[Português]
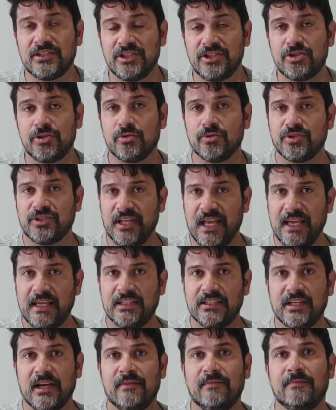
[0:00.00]
a gente
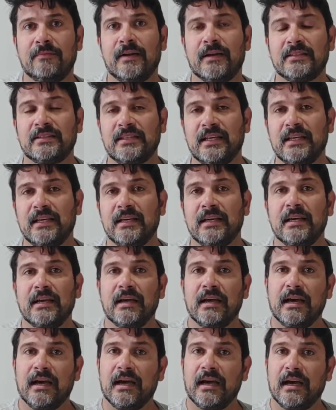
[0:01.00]
consegue já fazer
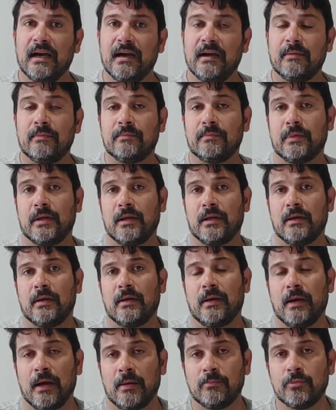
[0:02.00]
a,
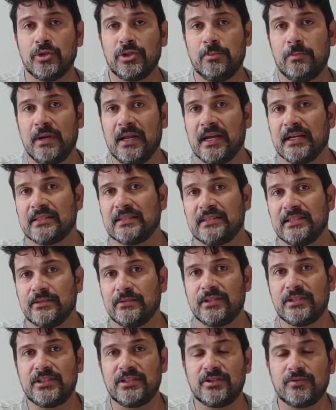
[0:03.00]
a multiplicação
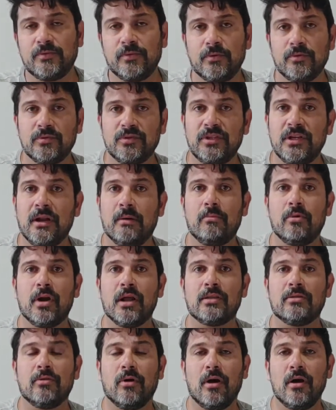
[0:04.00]
desses fungos em
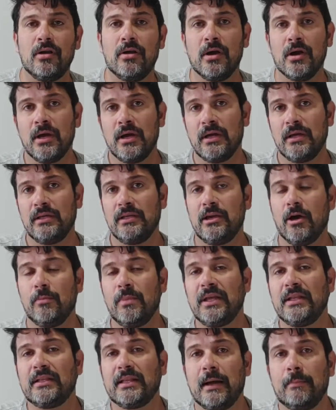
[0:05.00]
laboratório e
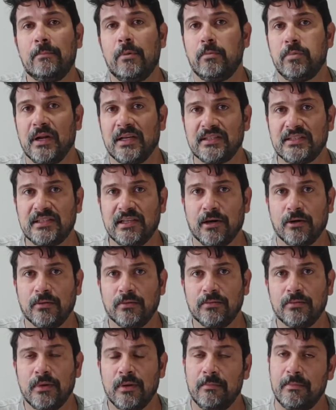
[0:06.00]
aumentar a
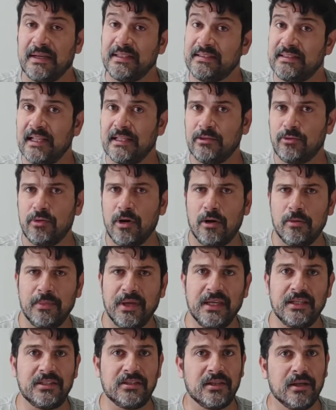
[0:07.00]
população mas
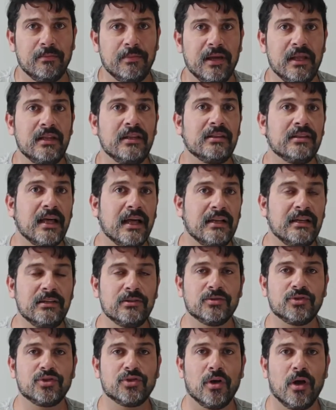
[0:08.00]
naturalmente também ele está ali
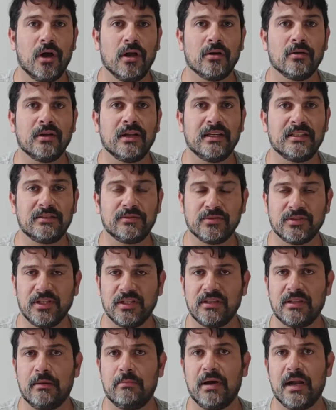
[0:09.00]
no solo, né? Se
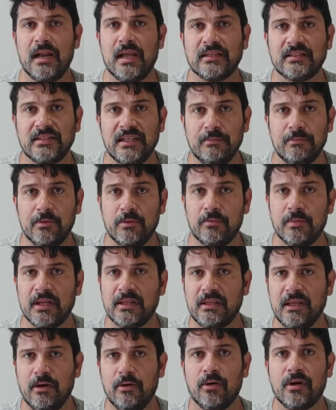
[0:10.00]
você trabalhar sempre com
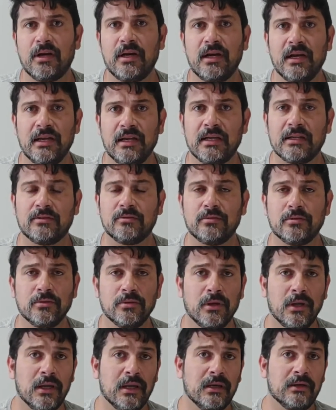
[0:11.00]
matéria orgânica,
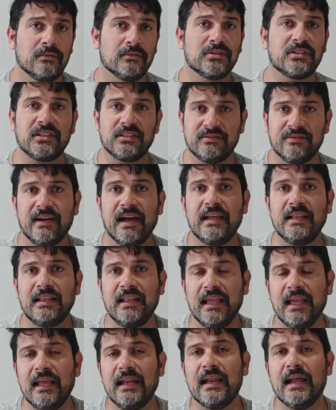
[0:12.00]
tudo, você vai
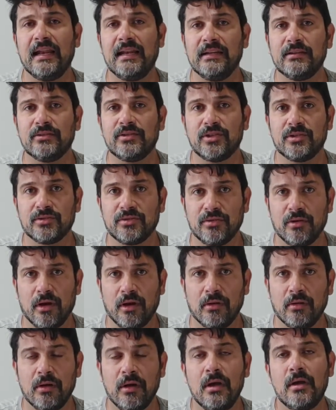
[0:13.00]
ter ele ali no seu
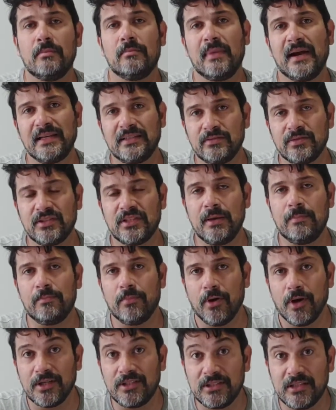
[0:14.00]
solo. Mas você
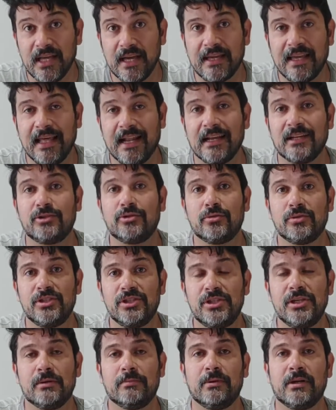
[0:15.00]
pode dar aquela
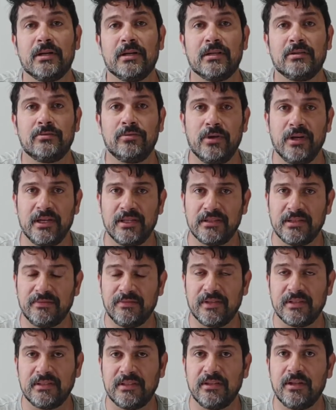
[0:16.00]
ajudinha para a natureza
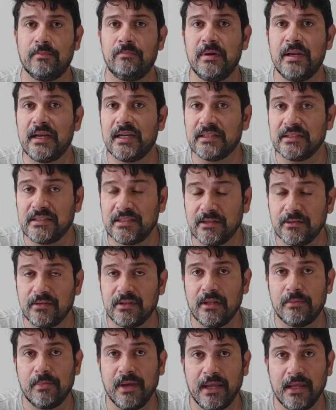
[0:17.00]
fazendo aplicação
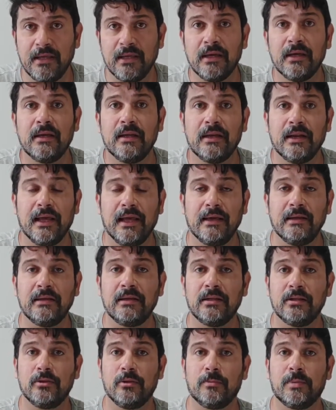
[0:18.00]
também,
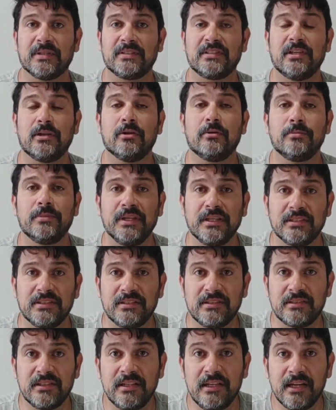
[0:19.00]
né? Do
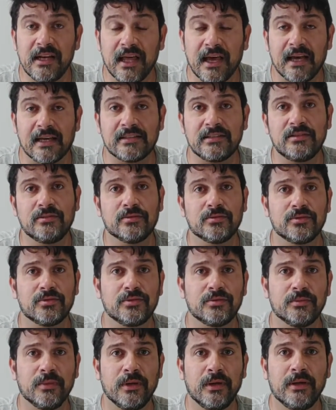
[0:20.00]
Pacellomyces
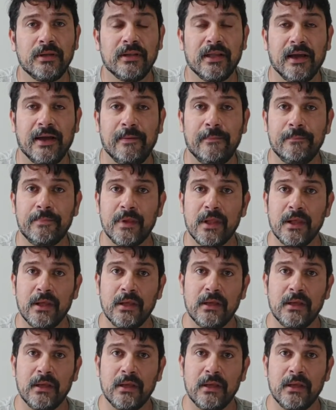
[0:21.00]
lilacinus, tá?